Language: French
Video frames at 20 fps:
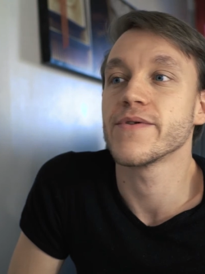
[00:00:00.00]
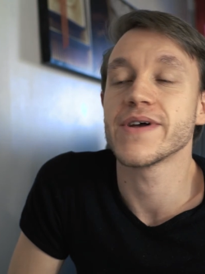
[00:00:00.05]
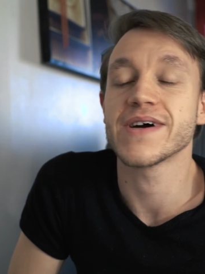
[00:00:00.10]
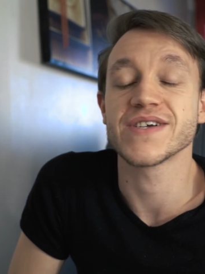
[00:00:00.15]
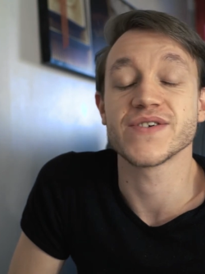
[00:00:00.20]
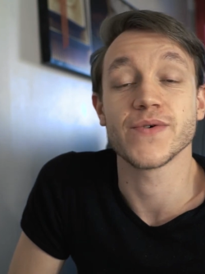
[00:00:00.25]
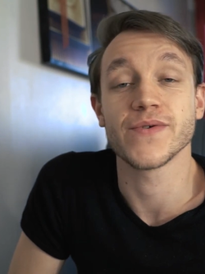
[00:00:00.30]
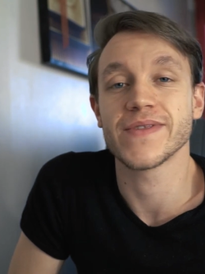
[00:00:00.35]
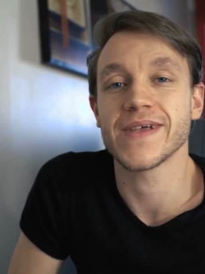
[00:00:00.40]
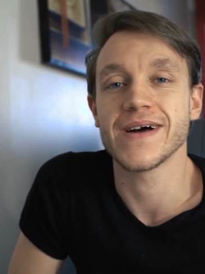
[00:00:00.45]
en
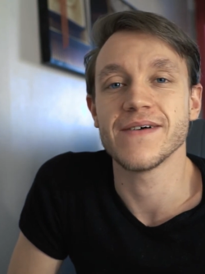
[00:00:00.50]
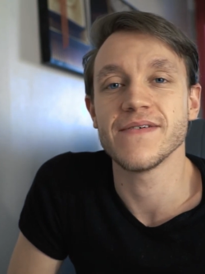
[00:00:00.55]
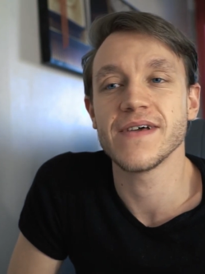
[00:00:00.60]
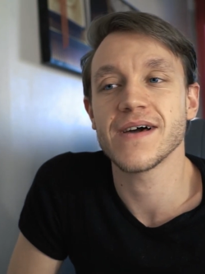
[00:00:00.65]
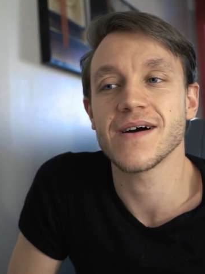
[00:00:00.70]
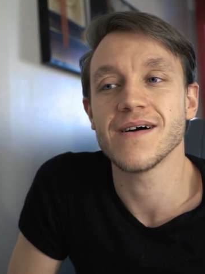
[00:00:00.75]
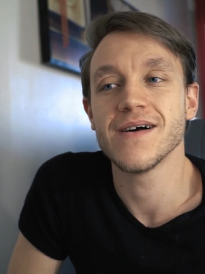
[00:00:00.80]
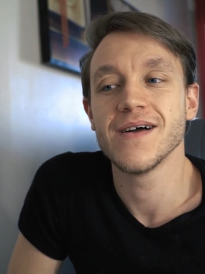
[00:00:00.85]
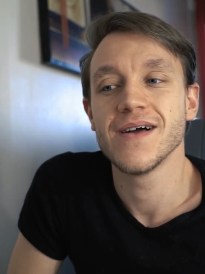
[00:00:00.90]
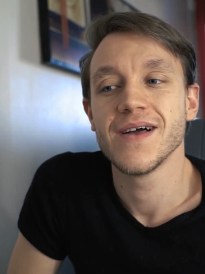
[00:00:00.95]
large et en
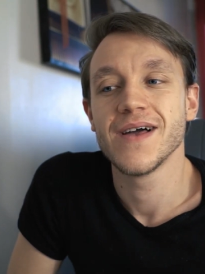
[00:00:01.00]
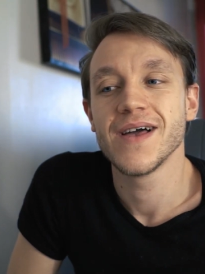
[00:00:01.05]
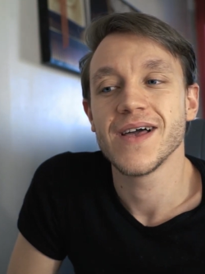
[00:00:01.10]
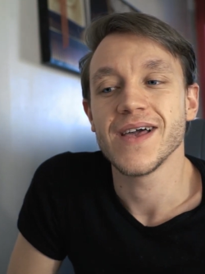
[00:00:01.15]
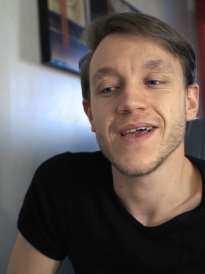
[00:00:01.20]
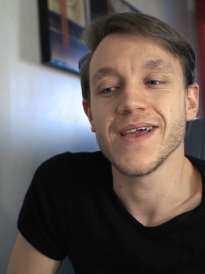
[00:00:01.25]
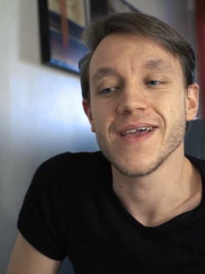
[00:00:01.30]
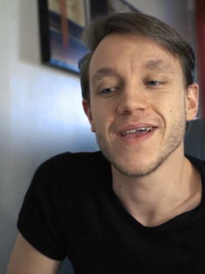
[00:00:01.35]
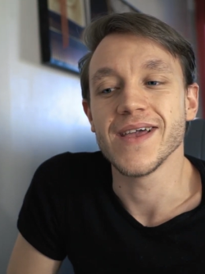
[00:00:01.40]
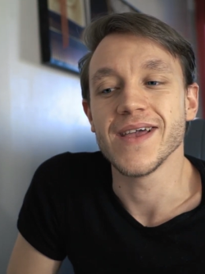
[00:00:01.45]
travers
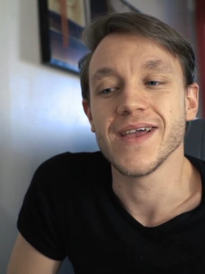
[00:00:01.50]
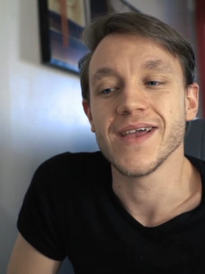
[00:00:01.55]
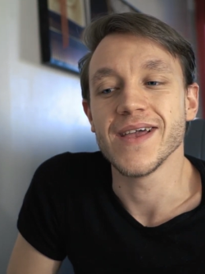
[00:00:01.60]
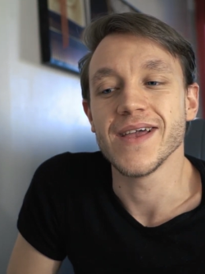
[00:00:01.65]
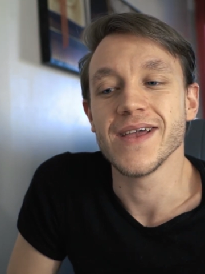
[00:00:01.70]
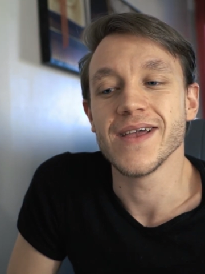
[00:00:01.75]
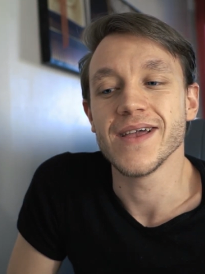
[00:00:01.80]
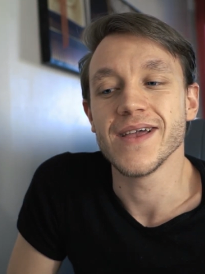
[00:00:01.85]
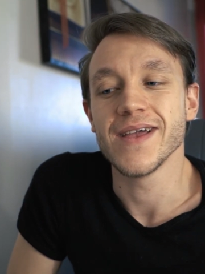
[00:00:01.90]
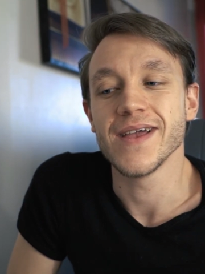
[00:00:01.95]

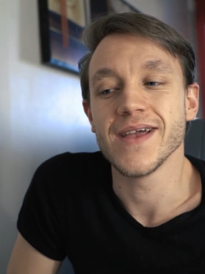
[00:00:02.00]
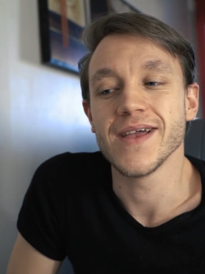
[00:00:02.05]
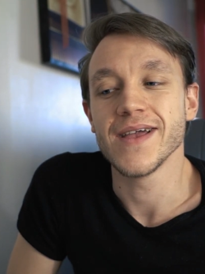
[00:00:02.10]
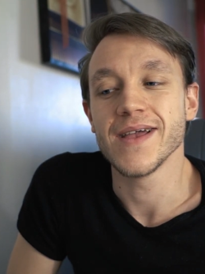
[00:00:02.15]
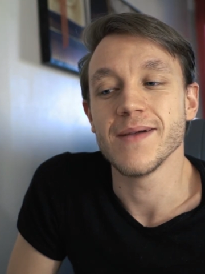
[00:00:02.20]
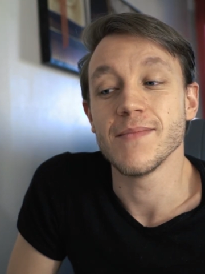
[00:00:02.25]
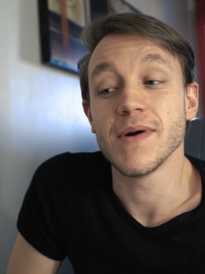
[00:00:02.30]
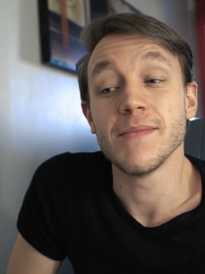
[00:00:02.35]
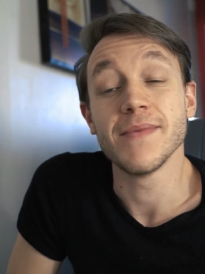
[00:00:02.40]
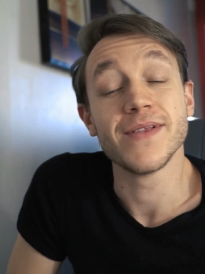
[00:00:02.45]

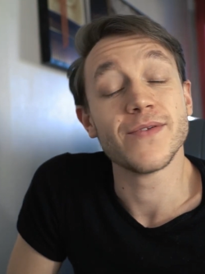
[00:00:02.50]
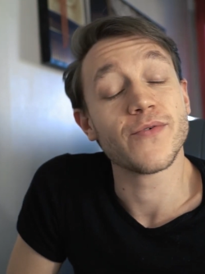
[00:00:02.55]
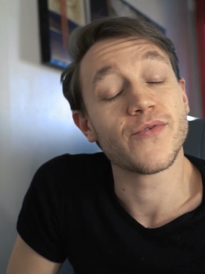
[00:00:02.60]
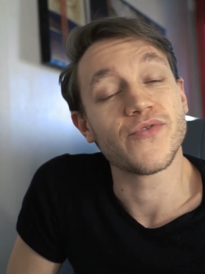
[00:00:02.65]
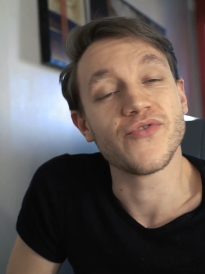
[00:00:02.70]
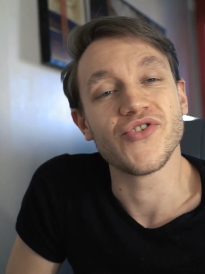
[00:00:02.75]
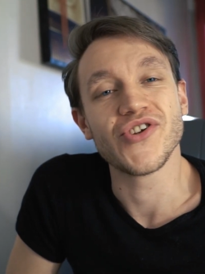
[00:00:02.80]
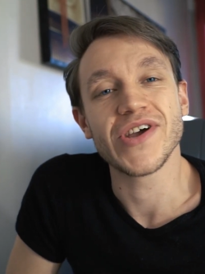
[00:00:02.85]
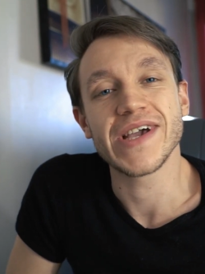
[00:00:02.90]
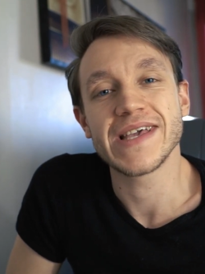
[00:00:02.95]
et bah, maintenant
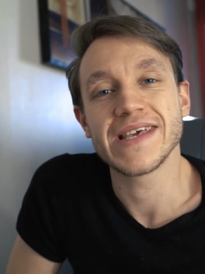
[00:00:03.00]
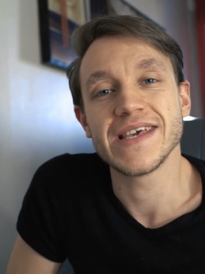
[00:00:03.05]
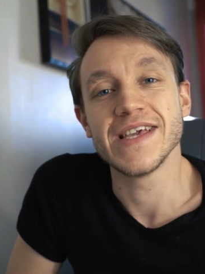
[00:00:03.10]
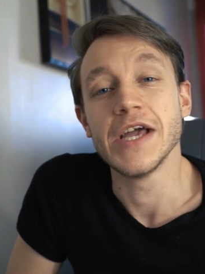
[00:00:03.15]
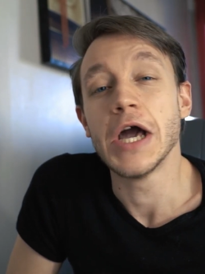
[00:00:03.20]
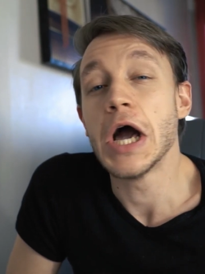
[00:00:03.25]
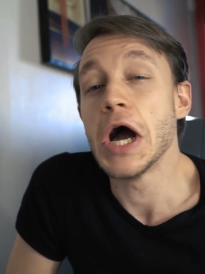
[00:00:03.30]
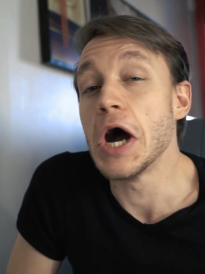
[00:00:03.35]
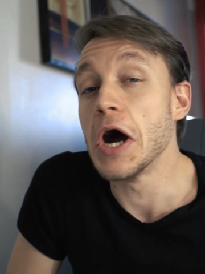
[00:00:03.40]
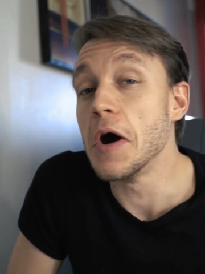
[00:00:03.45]
que j'ai acquis
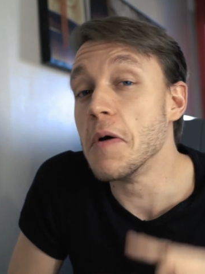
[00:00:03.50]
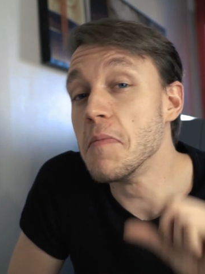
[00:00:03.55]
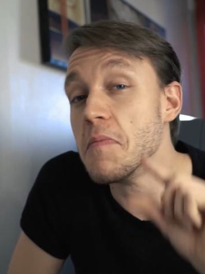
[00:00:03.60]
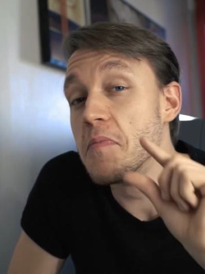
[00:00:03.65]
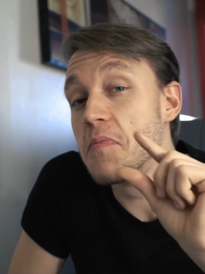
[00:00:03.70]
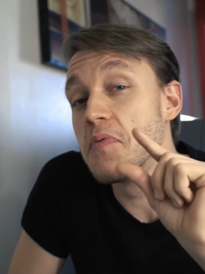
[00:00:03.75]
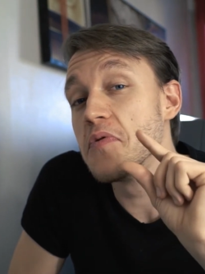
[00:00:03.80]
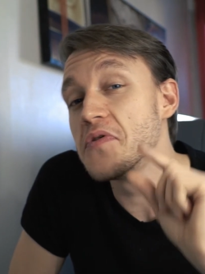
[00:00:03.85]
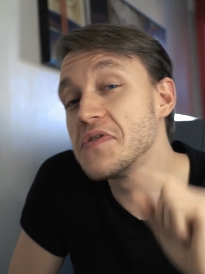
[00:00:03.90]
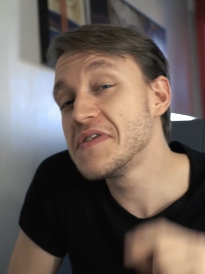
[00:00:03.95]
un
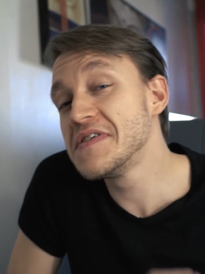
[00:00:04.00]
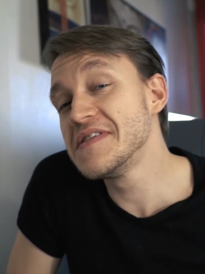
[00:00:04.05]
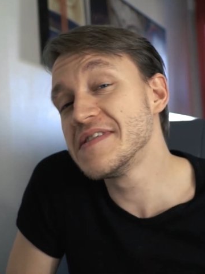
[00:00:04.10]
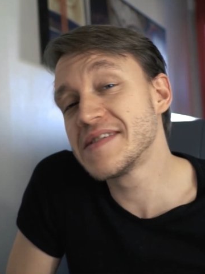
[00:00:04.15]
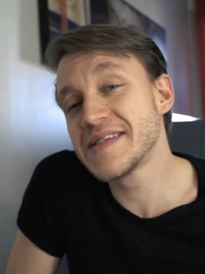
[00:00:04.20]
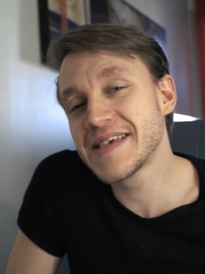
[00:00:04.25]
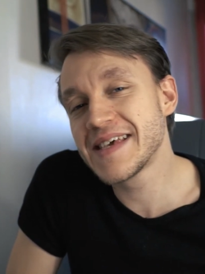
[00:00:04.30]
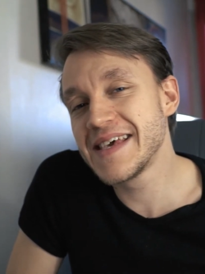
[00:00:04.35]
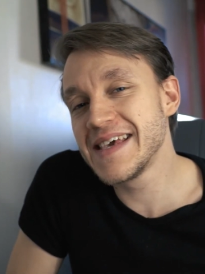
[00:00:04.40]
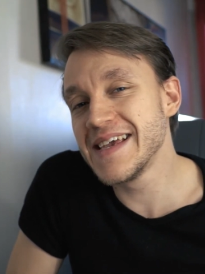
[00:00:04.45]
petit
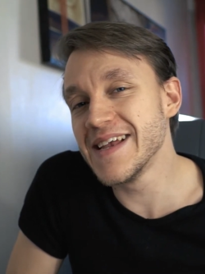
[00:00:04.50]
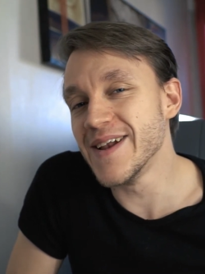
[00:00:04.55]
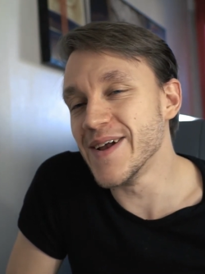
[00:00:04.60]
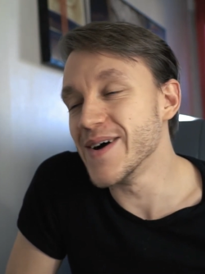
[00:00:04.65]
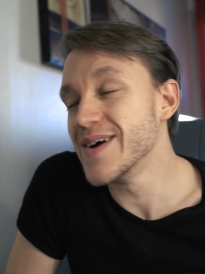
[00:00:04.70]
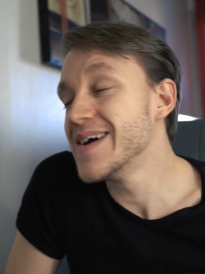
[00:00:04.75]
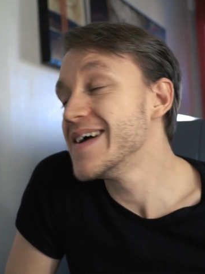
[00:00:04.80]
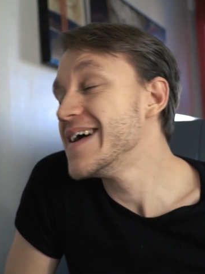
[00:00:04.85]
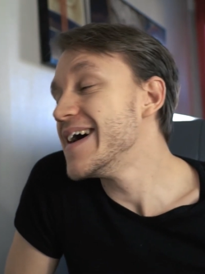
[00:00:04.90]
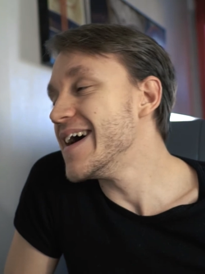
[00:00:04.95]
skill